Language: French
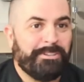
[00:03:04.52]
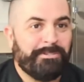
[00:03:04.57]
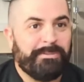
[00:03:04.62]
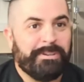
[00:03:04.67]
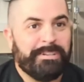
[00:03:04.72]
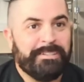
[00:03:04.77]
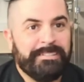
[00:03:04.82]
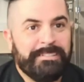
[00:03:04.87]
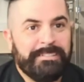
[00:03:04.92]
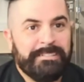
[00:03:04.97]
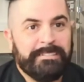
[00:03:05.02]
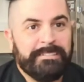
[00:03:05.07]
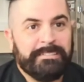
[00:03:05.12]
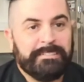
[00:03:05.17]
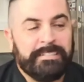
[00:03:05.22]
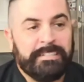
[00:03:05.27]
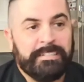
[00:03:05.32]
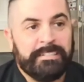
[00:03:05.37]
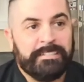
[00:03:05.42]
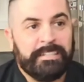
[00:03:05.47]
quoi
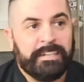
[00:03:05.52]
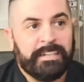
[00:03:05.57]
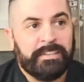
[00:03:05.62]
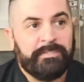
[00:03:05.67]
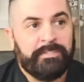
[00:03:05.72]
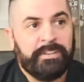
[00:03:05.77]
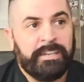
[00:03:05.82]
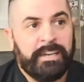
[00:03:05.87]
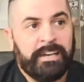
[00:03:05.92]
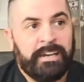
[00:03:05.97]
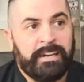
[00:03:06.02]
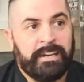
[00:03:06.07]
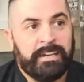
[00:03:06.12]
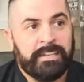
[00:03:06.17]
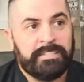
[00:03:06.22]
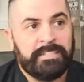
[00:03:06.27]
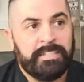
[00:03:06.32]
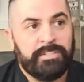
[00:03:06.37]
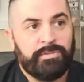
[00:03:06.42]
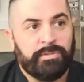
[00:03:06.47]
d'arriver à
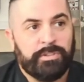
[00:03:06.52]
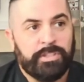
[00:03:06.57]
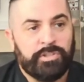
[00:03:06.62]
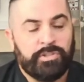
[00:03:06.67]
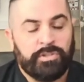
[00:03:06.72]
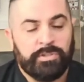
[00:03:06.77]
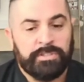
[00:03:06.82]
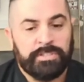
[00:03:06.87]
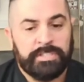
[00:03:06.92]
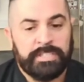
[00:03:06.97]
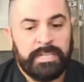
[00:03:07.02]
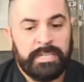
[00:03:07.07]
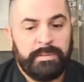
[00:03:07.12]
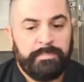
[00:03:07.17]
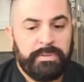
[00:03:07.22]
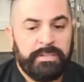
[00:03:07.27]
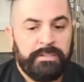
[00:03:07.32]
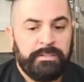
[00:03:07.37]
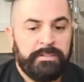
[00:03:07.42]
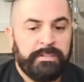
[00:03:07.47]
rester sur des choses
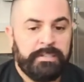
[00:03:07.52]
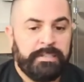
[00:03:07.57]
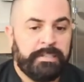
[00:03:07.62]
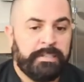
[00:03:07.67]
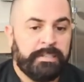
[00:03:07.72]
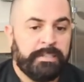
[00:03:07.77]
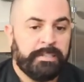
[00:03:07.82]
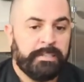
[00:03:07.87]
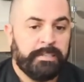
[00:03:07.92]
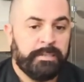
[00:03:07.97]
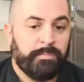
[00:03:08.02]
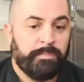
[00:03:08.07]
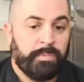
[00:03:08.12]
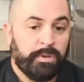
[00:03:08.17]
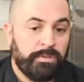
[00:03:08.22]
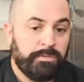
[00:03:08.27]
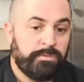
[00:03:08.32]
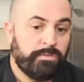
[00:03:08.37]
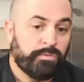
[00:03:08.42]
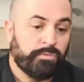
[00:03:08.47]
simples et
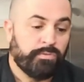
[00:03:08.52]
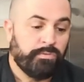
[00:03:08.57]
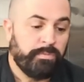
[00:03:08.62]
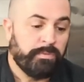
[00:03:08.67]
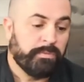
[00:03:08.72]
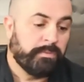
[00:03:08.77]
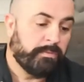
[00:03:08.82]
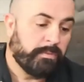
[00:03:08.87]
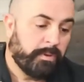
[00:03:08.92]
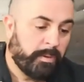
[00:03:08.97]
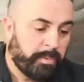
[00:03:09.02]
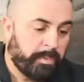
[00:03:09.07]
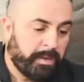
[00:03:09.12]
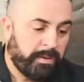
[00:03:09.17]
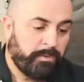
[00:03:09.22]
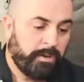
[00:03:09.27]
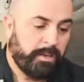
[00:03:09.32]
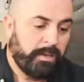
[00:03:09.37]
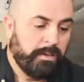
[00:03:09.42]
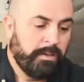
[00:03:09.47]
bonnes surtout.
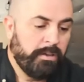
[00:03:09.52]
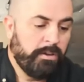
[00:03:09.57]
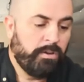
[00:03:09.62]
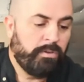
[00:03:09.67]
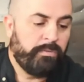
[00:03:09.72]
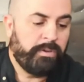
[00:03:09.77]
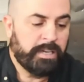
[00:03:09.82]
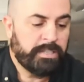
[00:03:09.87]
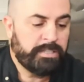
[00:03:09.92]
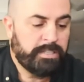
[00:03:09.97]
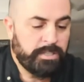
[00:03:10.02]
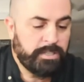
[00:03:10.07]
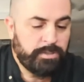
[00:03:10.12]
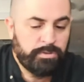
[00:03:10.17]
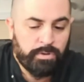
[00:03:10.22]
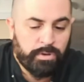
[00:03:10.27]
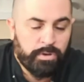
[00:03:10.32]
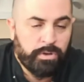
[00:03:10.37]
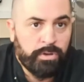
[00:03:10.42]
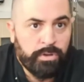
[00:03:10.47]
Après voilà, on va rester
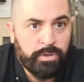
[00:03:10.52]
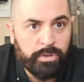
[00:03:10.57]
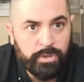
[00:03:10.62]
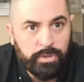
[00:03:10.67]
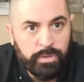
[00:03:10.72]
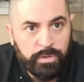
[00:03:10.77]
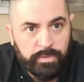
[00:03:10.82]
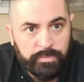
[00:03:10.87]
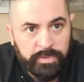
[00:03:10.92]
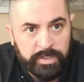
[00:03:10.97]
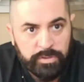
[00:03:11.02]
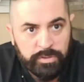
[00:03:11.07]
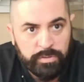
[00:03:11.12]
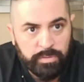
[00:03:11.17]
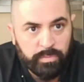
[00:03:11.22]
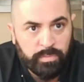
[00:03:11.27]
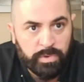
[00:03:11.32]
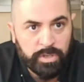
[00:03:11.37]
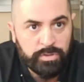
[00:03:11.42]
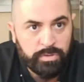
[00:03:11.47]
sur le,
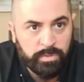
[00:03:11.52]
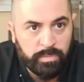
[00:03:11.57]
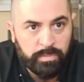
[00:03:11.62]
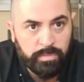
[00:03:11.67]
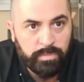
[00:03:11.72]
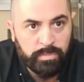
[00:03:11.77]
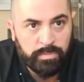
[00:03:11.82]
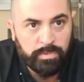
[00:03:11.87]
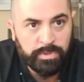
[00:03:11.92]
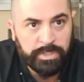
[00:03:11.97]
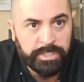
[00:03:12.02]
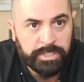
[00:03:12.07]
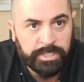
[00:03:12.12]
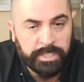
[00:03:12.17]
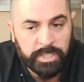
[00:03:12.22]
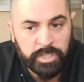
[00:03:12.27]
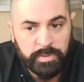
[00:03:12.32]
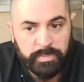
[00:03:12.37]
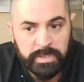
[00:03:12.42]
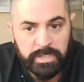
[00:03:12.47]
moi, sur mon
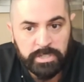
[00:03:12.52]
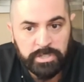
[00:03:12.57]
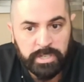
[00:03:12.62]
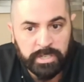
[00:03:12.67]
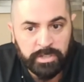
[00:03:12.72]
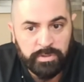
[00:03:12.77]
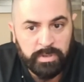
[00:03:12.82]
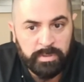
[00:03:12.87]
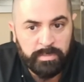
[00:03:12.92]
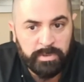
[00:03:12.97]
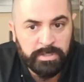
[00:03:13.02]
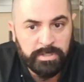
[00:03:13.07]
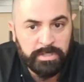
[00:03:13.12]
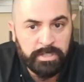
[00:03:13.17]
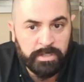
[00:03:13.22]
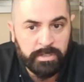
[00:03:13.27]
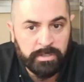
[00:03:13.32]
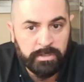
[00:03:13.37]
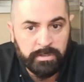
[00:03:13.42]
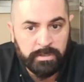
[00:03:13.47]
état d'esprit que j'ai actuellement,
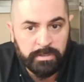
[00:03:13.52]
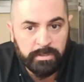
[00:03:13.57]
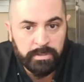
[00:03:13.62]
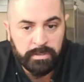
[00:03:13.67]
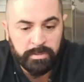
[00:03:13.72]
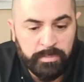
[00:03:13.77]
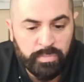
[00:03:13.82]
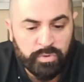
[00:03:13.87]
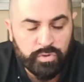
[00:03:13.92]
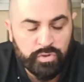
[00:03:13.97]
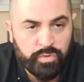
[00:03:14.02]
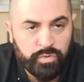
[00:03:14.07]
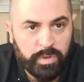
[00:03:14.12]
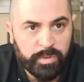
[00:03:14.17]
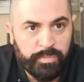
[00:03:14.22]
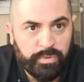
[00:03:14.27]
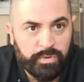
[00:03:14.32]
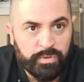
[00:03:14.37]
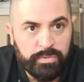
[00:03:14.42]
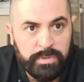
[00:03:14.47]
c'est euh, un bon choix
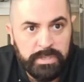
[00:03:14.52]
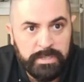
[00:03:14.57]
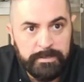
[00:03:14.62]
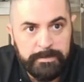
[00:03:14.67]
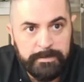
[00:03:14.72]
de produits